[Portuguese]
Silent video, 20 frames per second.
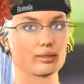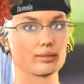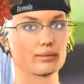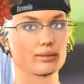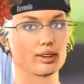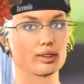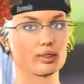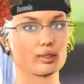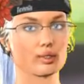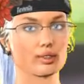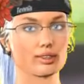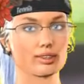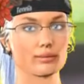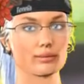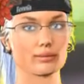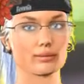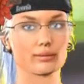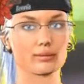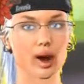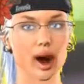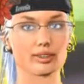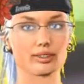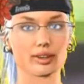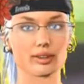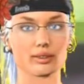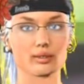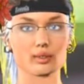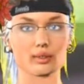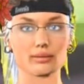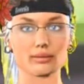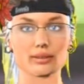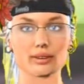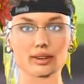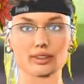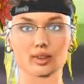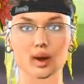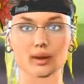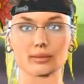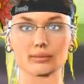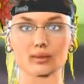o peixe nos próximos
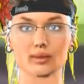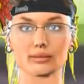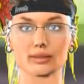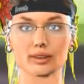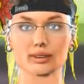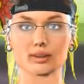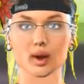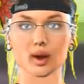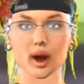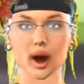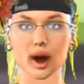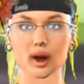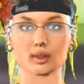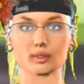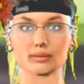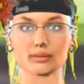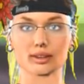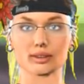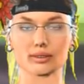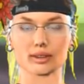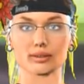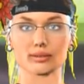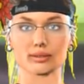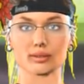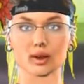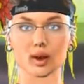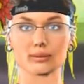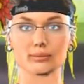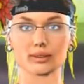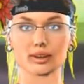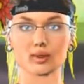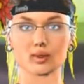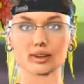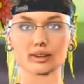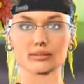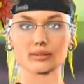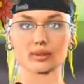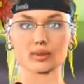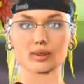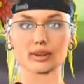dias são Rafael Longini, na
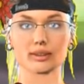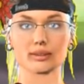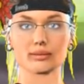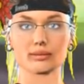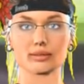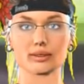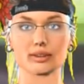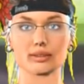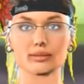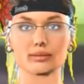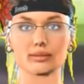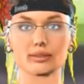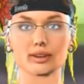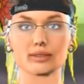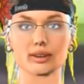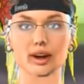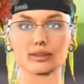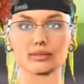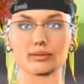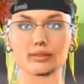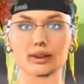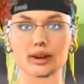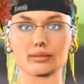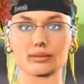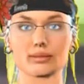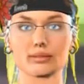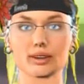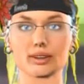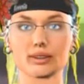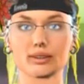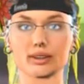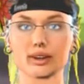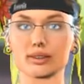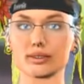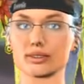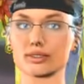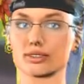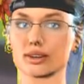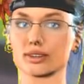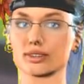mira do Guarani, e Caju, em
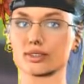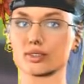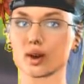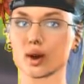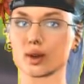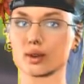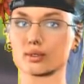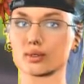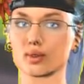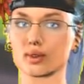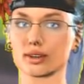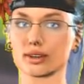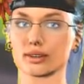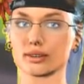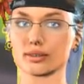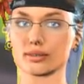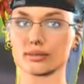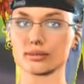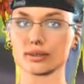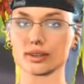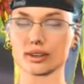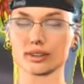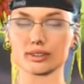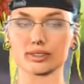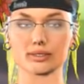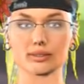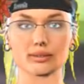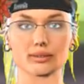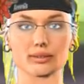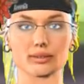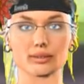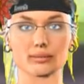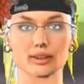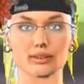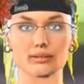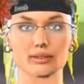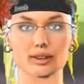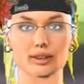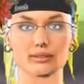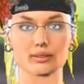negociação com o Amiens,
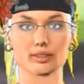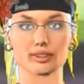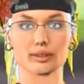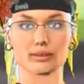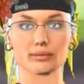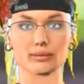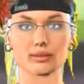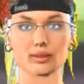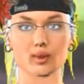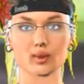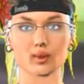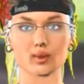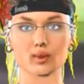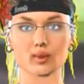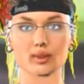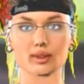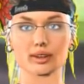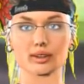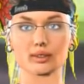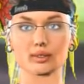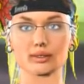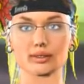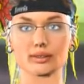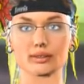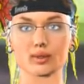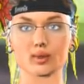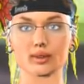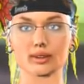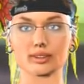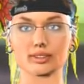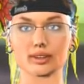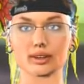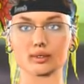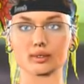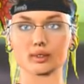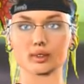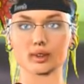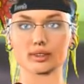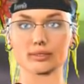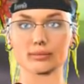da França. A diretoria
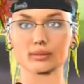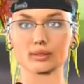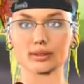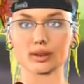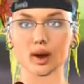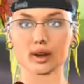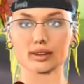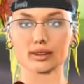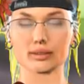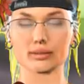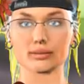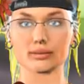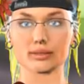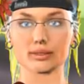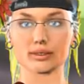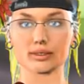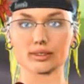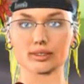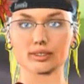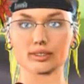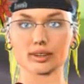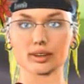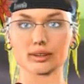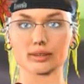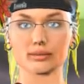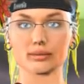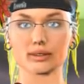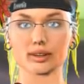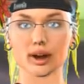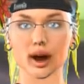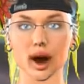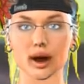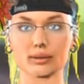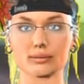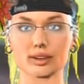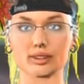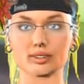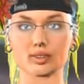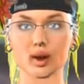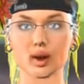Santista também negocia a
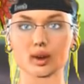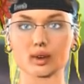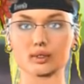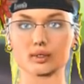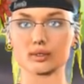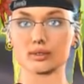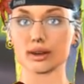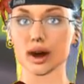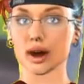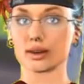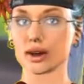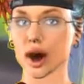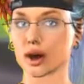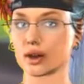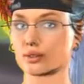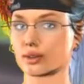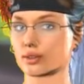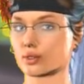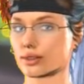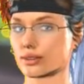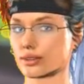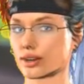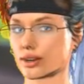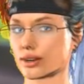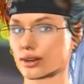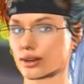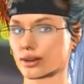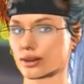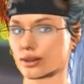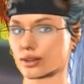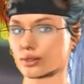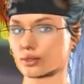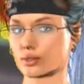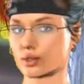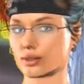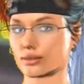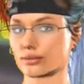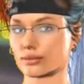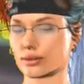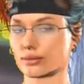renovação de contrato de Léo
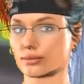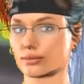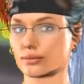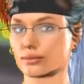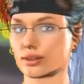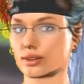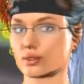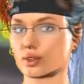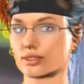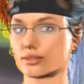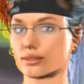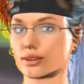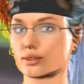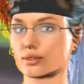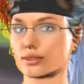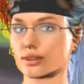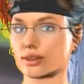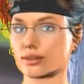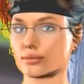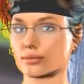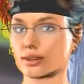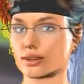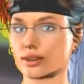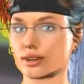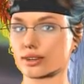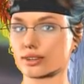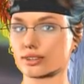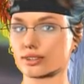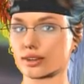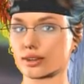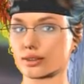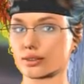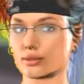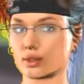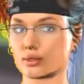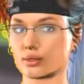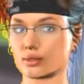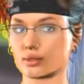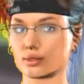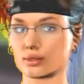Cittadini, que despertou interesse de
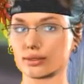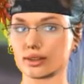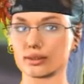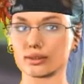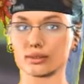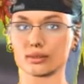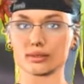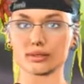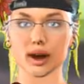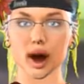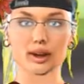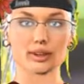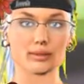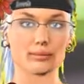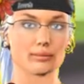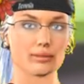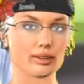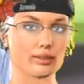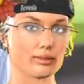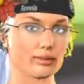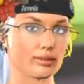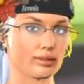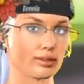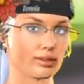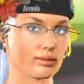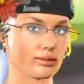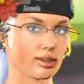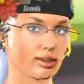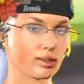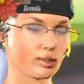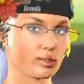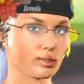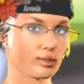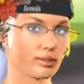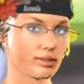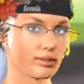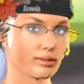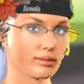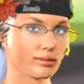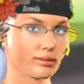Querétaro e Puebla, do
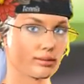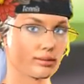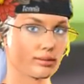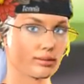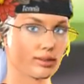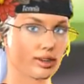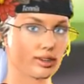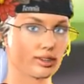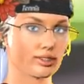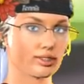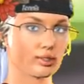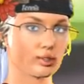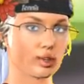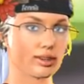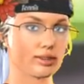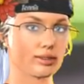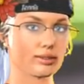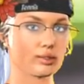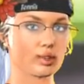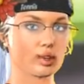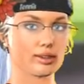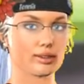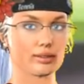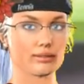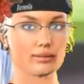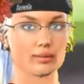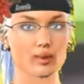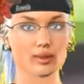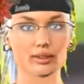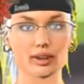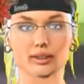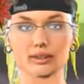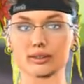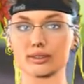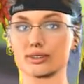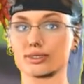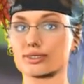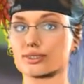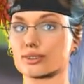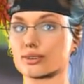México. Este artigo foi
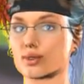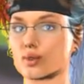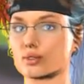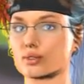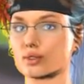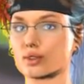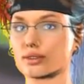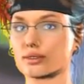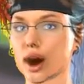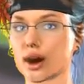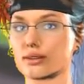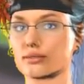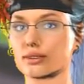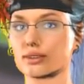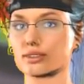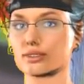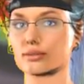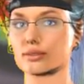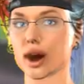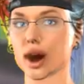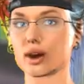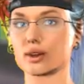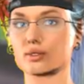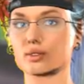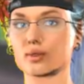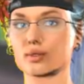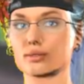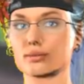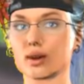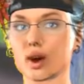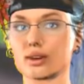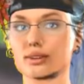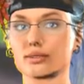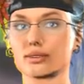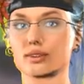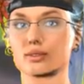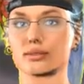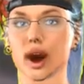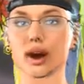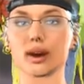lido no site
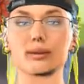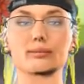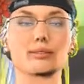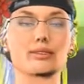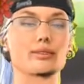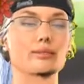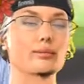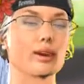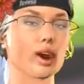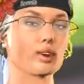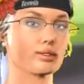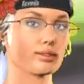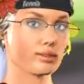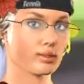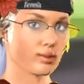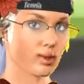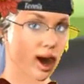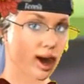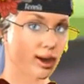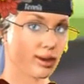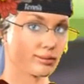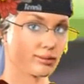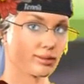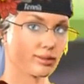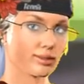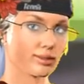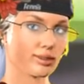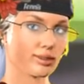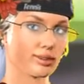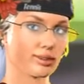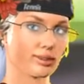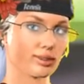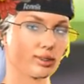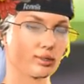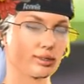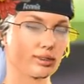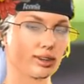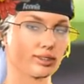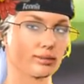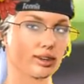globoesporte.globo.com. Na
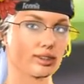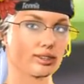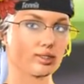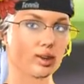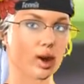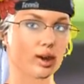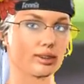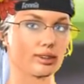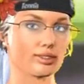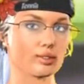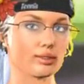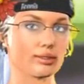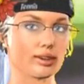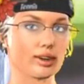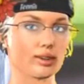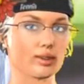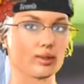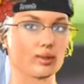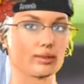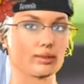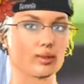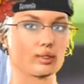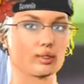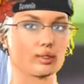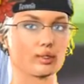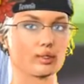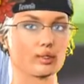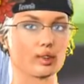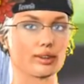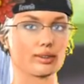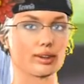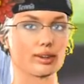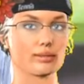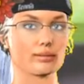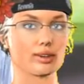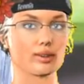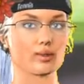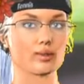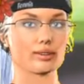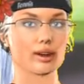descrição deste vídeo, você
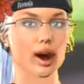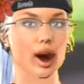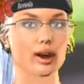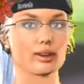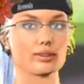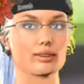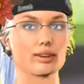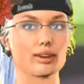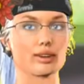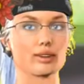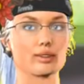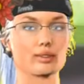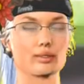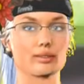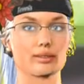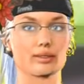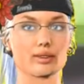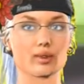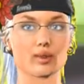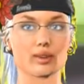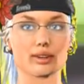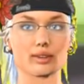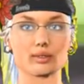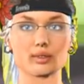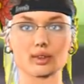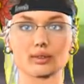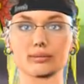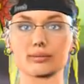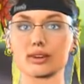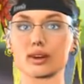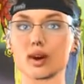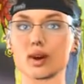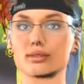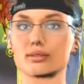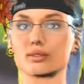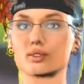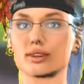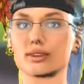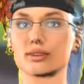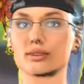irá encontrar um link direto para o
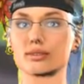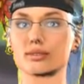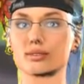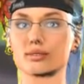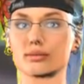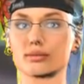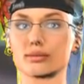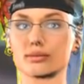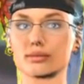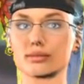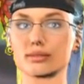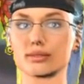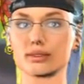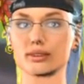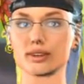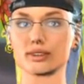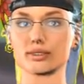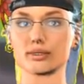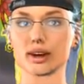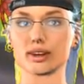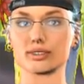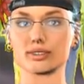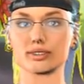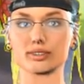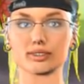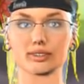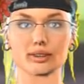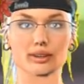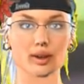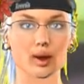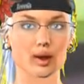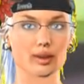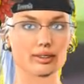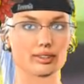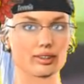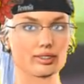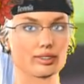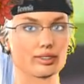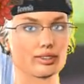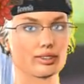artigo. Inscreva-se em
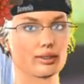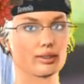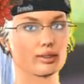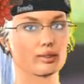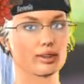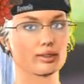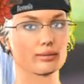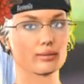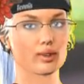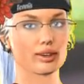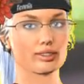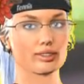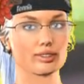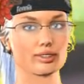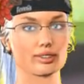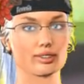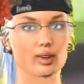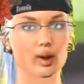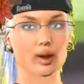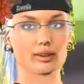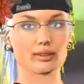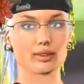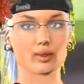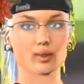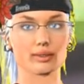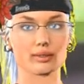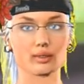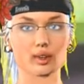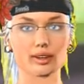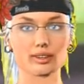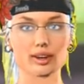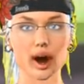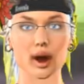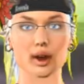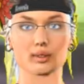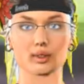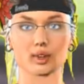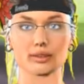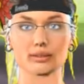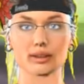nossa lista de transmissão do
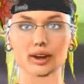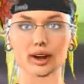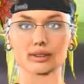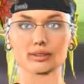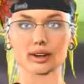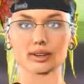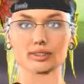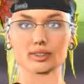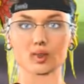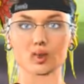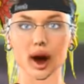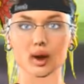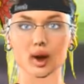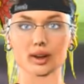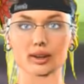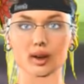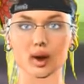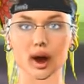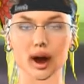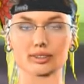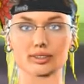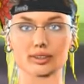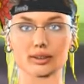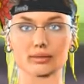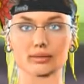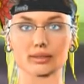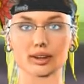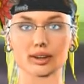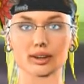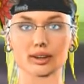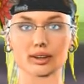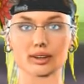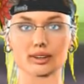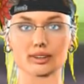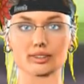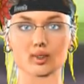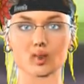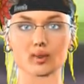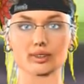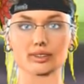WhatsApp, adicione o nosso número
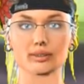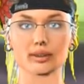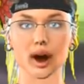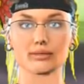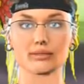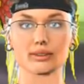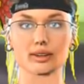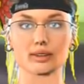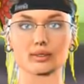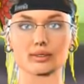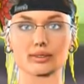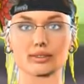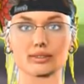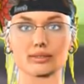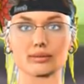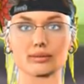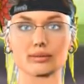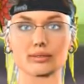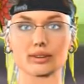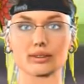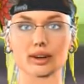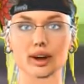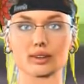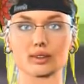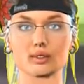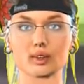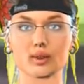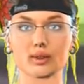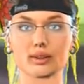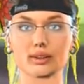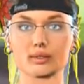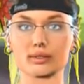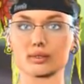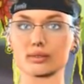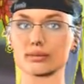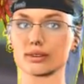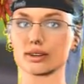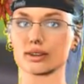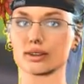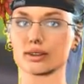em seus contatos. Veja mais
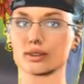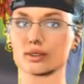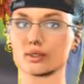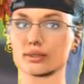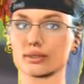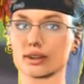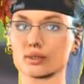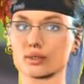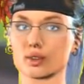detalhes na